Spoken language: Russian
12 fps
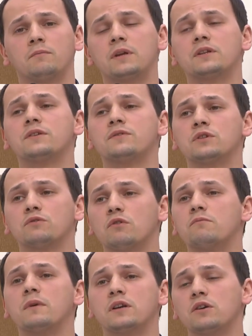прежде
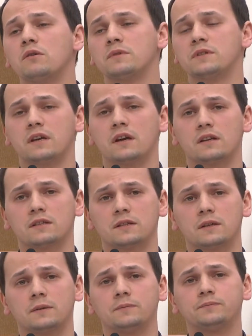всего в моем
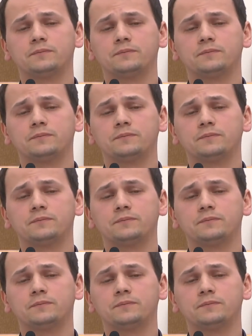сердце.